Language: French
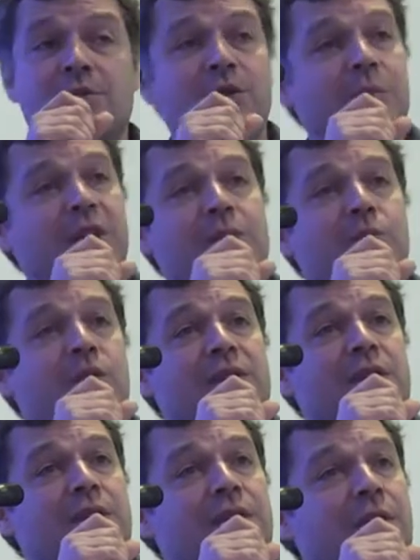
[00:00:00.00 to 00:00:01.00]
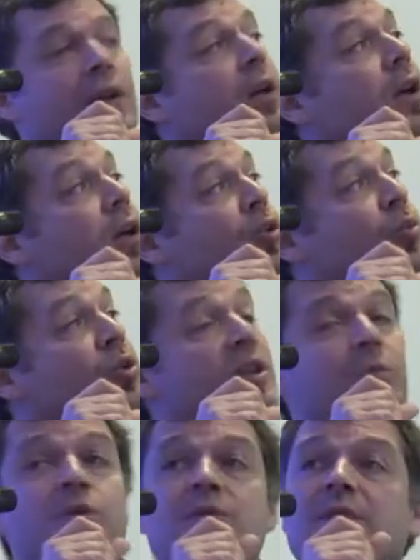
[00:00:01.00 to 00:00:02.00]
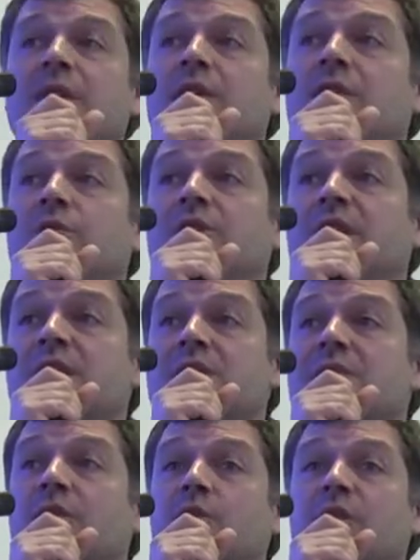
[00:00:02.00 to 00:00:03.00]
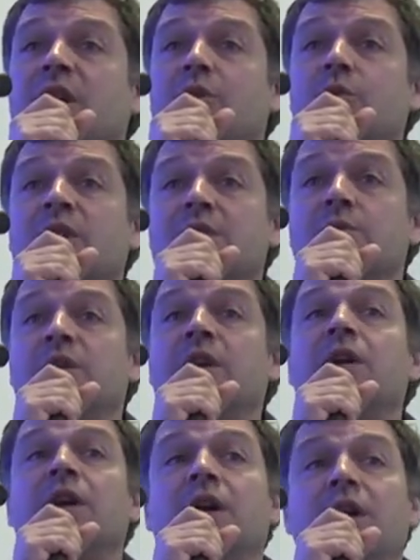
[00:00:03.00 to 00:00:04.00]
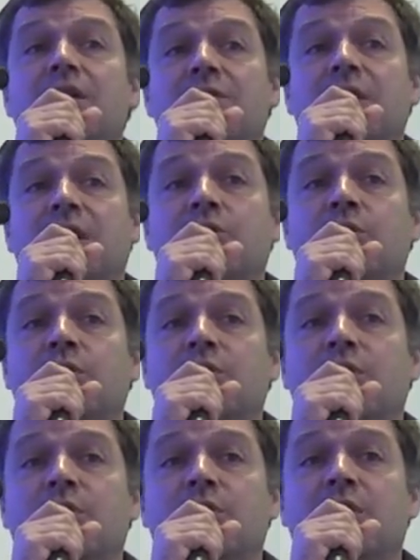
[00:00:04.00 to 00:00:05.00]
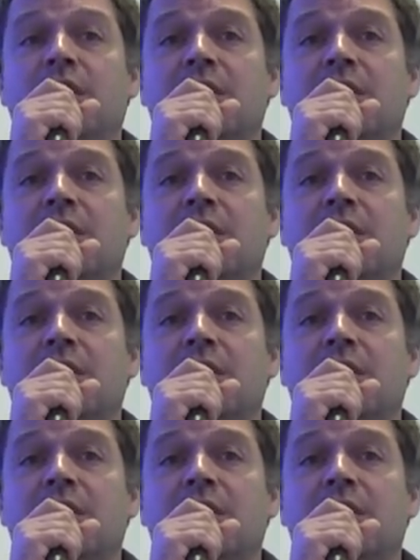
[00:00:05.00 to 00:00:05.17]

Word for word: se déplace, pour ainsi dire, de plus en plus vers le trust, vers le calcul rationnel, vers le,